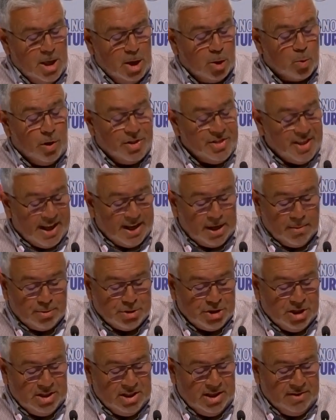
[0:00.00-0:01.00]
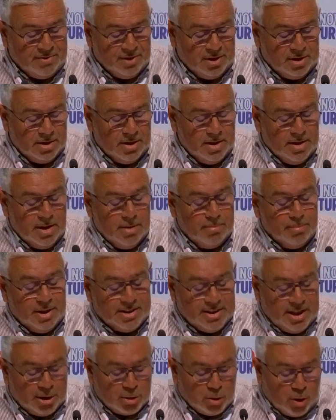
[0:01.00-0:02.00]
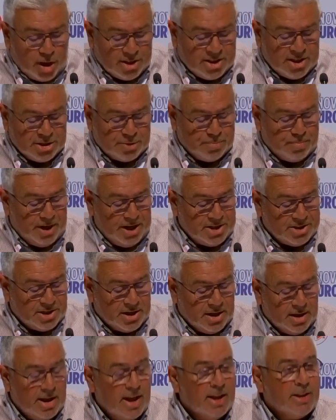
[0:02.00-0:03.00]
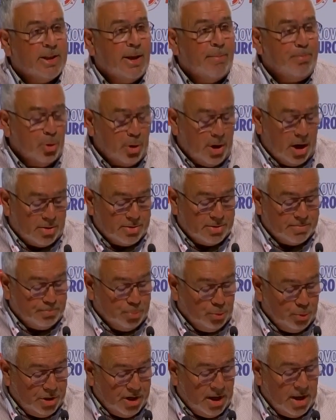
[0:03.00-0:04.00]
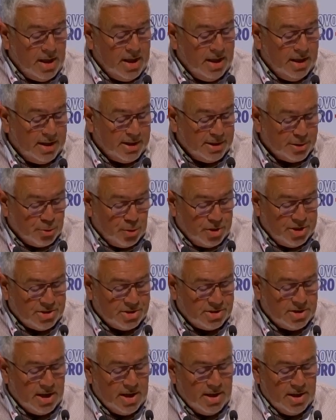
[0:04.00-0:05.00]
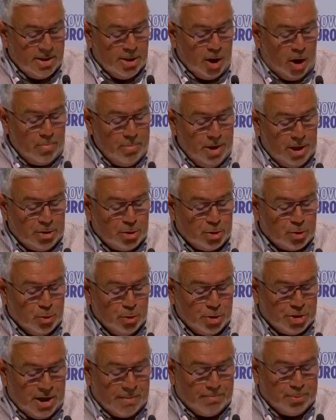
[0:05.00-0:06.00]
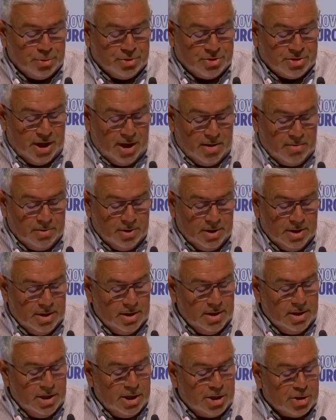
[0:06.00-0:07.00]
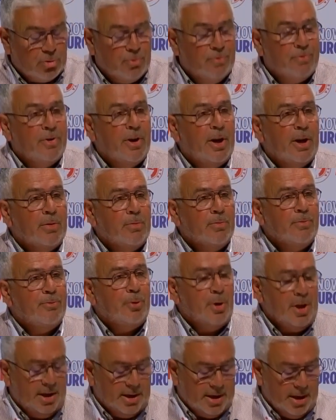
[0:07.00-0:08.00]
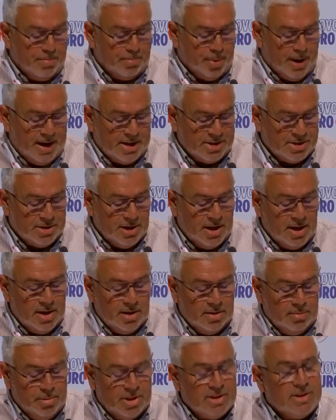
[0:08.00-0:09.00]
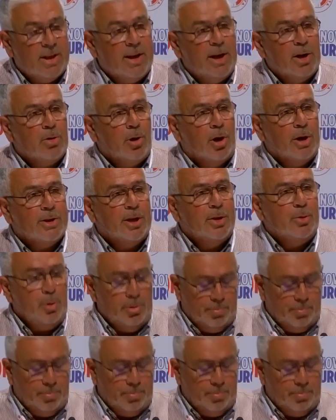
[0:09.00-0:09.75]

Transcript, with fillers: Quando era imprescindível manter cotas de pesca, até por, por razões de aumento dos custos à produção, este Governo foi incapaz de manter a cota do